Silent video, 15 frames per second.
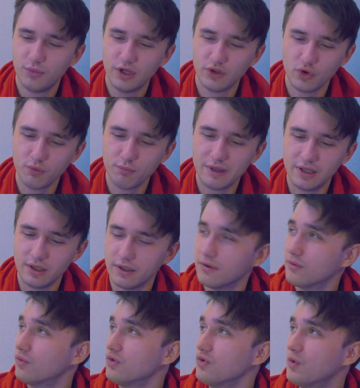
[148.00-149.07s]
Блин, он милый.
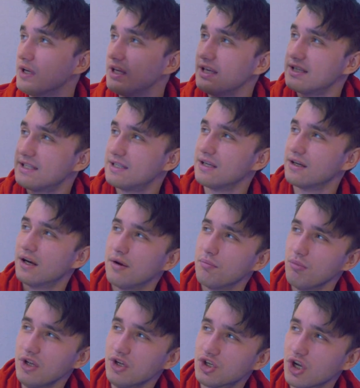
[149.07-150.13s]
У него есть а,
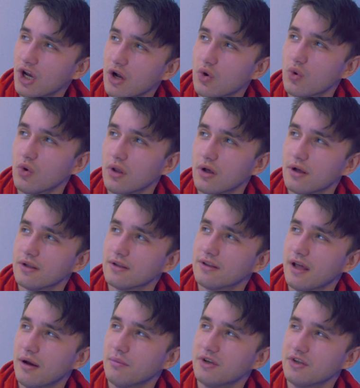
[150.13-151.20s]
Миша Акула
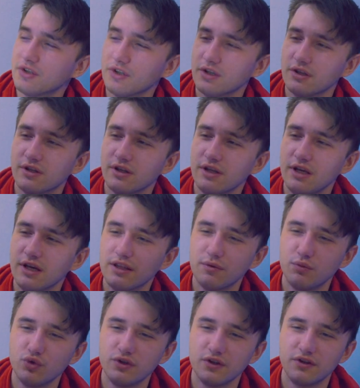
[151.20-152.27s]
там лежит, и это
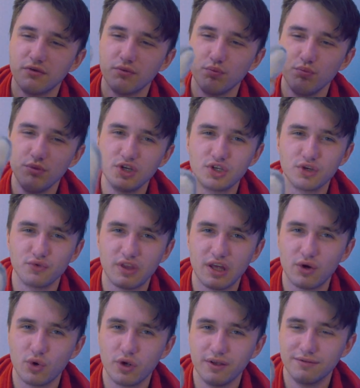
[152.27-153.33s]
будет Миша
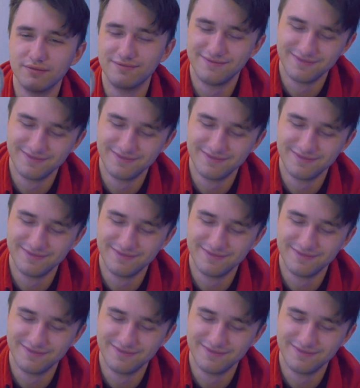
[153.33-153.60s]
второй.